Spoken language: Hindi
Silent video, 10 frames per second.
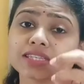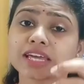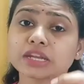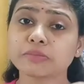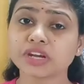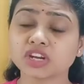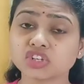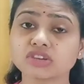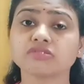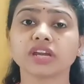
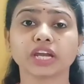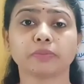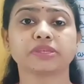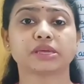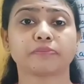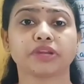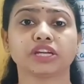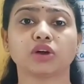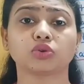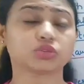सेडिमेंटेशन रेट पे सेपरेट
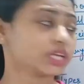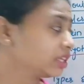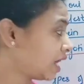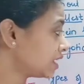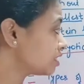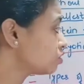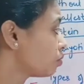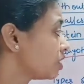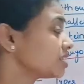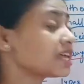सेपरेट आउट होता है दैट इज़
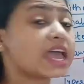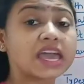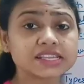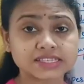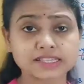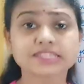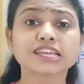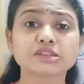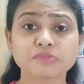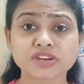नोन एज एस
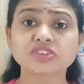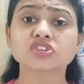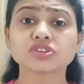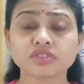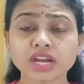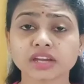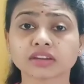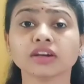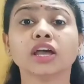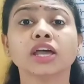सेडिमेंटेशन रेट